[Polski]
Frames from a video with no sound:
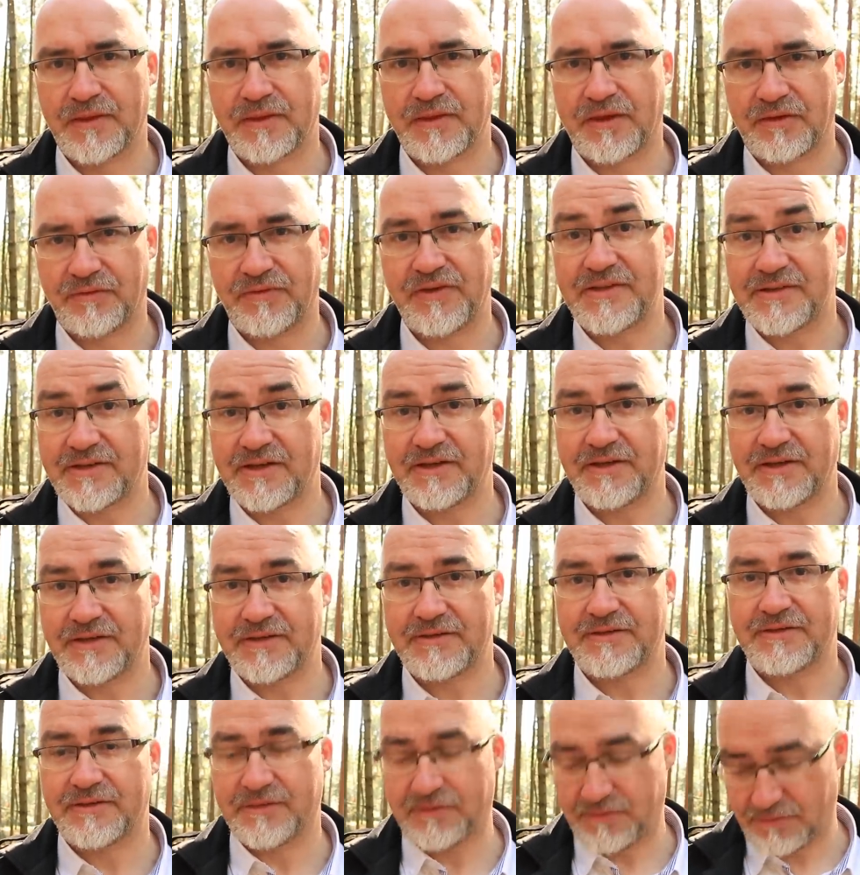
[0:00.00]
Ta wiedza
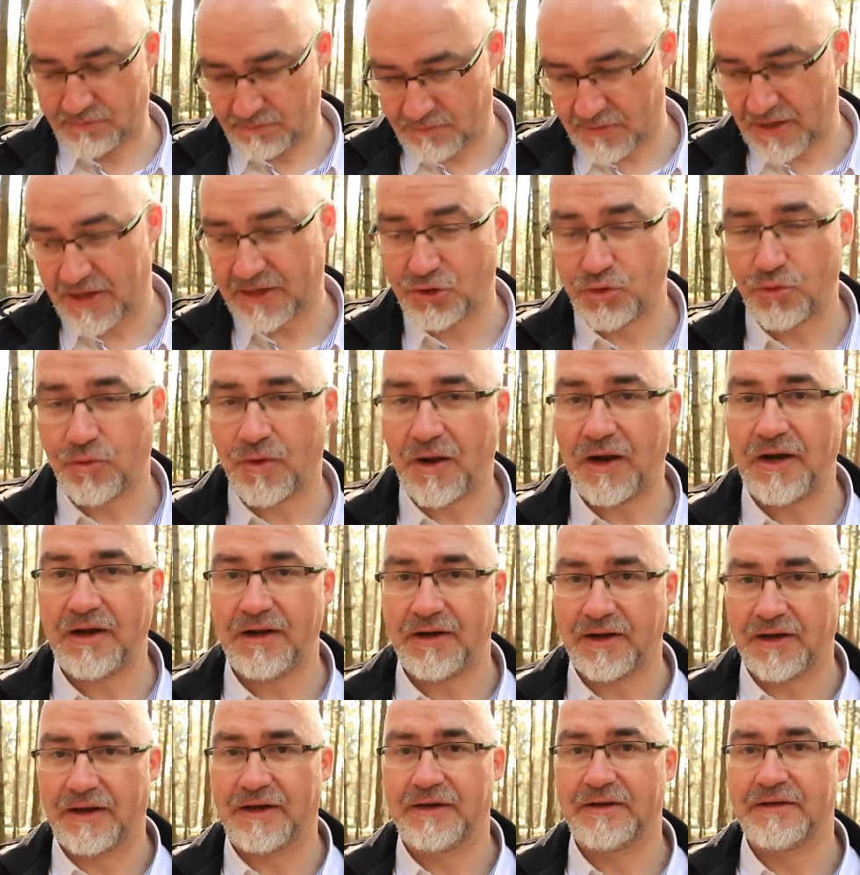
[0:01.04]
jest
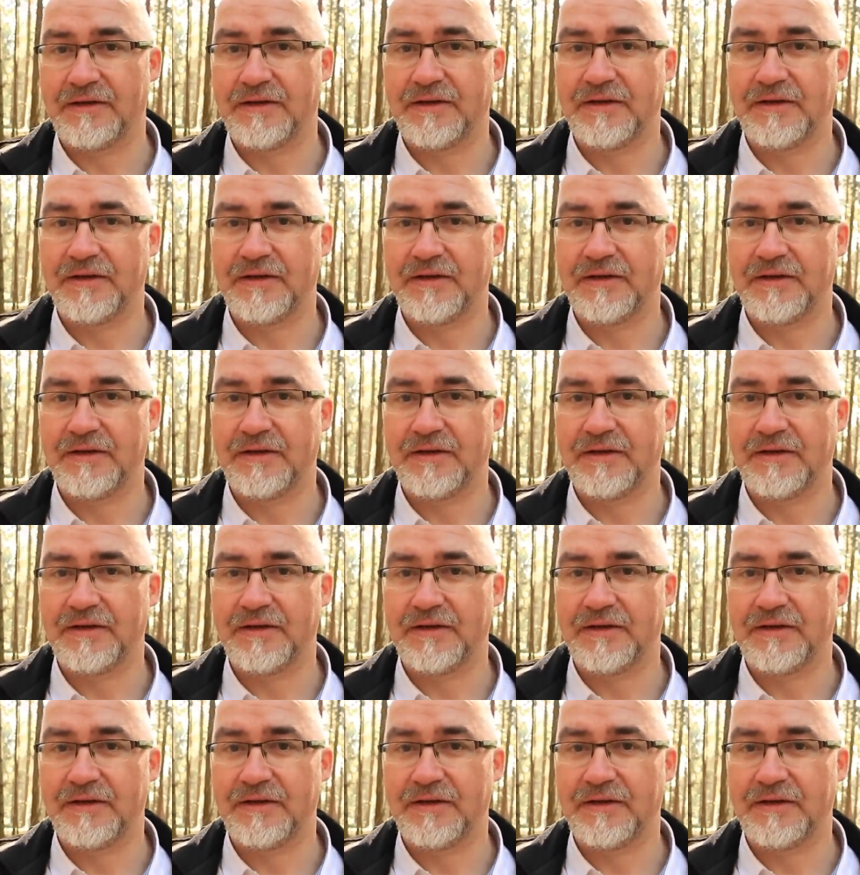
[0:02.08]
aktualna.